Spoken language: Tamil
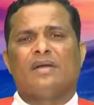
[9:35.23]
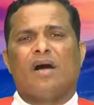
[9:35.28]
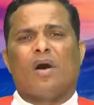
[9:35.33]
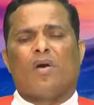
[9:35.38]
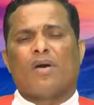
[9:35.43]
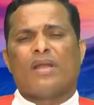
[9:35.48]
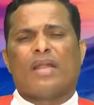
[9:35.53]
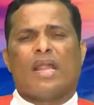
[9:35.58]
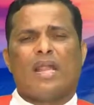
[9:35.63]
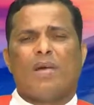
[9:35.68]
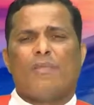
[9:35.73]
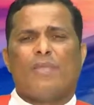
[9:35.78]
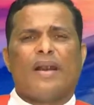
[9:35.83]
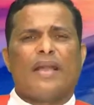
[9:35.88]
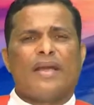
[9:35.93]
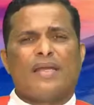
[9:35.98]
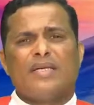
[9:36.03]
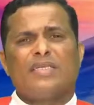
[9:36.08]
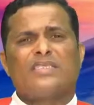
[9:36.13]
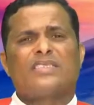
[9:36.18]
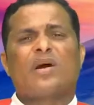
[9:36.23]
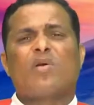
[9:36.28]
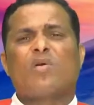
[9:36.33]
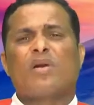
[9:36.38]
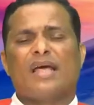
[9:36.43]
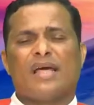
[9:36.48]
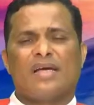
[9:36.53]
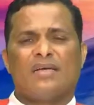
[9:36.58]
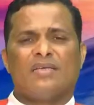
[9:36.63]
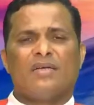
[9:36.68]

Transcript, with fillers: அவங்க நல்லா படிக்க நினைச்சா கூட